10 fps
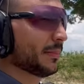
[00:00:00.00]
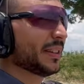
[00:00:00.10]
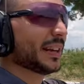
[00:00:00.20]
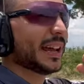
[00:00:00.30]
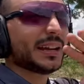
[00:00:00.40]
al
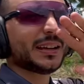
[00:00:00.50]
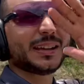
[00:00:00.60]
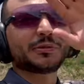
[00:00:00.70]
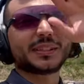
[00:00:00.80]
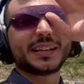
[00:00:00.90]
metraje
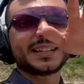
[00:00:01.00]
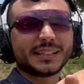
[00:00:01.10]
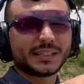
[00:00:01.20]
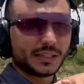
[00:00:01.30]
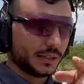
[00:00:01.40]
que ustedes
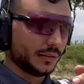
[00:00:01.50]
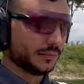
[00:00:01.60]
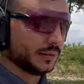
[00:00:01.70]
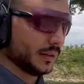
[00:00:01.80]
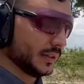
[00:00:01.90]
necesiten.
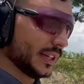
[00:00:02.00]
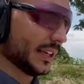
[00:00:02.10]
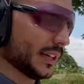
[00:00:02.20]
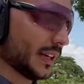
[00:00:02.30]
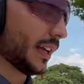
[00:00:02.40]
Ya
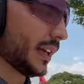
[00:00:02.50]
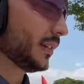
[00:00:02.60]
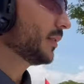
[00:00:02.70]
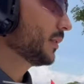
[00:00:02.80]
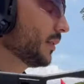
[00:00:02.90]
está cargada.
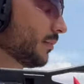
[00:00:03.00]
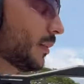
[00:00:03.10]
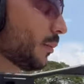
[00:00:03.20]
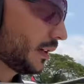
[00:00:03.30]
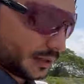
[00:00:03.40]

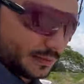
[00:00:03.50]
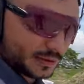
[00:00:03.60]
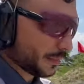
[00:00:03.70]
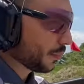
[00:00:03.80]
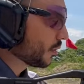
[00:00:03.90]
Voy
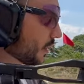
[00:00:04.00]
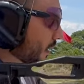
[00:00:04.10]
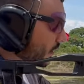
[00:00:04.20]
directamente a apoyar.